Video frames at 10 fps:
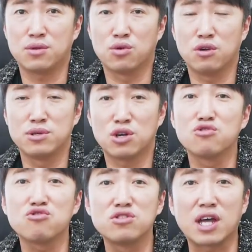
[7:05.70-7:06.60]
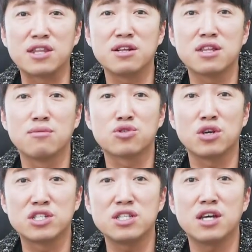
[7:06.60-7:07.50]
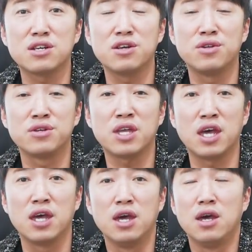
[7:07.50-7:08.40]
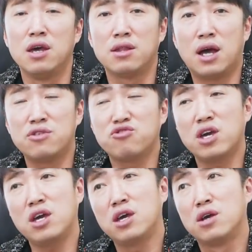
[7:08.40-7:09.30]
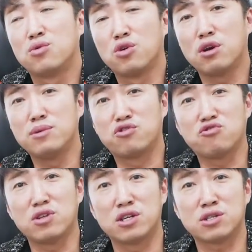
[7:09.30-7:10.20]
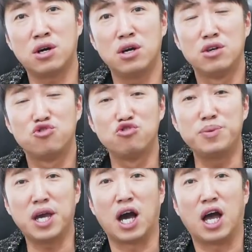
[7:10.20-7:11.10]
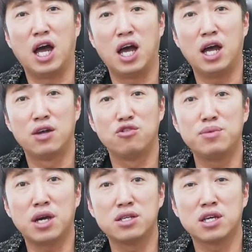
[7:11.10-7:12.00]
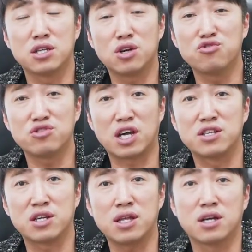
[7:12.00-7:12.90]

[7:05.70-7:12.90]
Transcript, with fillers: 도겸이 서주를 다스 때부터 신하들이었는데 나중에 도겸이 죽고 나서 유비가 유비가 이제 서주를 다스리잖아.